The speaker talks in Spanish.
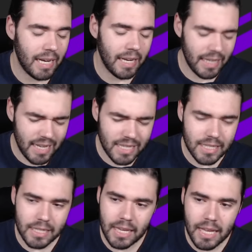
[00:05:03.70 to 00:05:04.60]
en
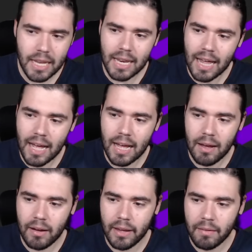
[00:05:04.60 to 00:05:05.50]
gris y
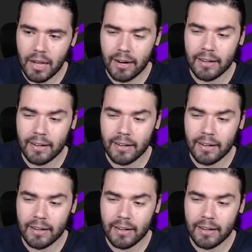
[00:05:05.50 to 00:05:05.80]
la eh,